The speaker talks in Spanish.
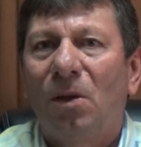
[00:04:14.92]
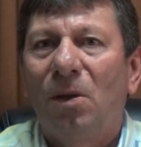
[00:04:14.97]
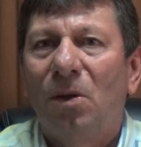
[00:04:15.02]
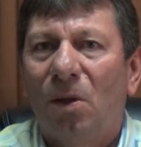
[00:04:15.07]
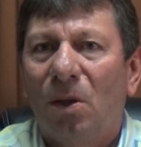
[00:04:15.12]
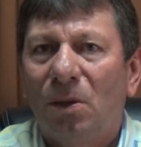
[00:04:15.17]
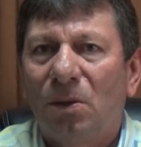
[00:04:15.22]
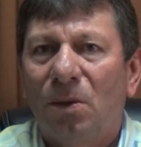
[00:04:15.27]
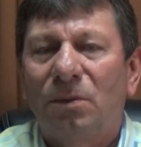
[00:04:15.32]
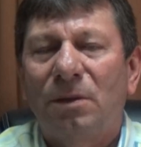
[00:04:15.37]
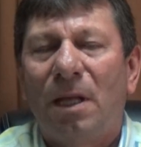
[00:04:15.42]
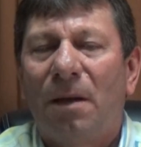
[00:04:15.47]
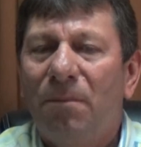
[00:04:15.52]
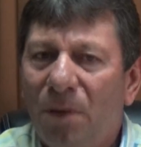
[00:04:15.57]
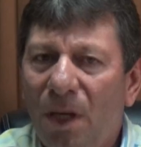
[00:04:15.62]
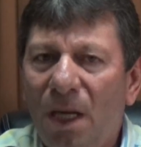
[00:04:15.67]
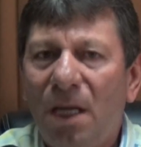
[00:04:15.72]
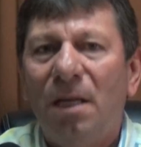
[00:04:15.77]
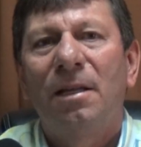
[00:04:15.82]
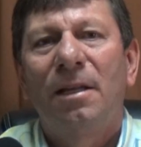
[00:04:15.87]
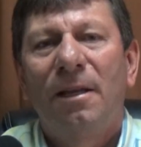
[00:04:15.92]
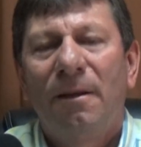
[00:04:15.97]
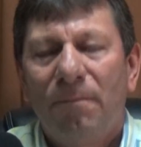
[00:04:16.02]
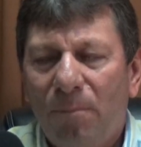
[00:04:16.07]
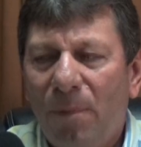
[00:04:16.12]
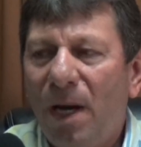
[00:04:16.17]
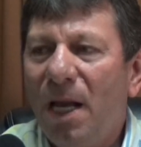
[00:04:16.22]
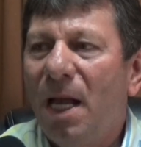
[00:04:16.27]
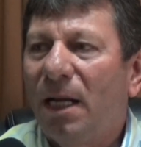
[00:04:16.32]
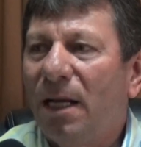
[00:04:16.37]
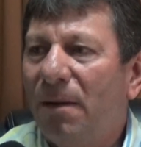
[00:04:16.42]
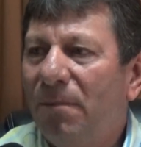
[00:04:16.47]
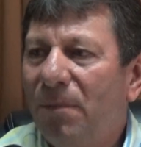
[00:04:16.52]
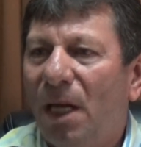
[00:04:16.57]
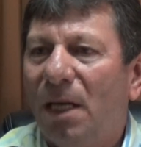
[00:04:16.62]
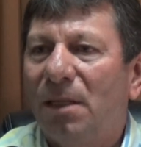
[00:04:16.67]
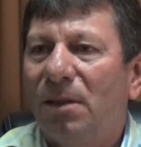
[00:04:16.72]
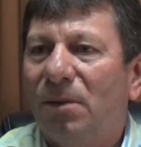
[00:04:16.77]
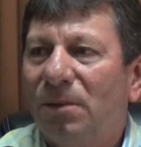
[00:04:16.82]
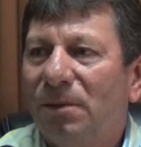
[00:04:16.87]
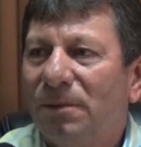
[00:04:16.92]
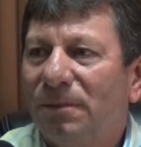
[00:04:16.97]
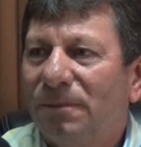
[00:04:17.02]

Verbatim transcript: de nosotros también vaya cambiando.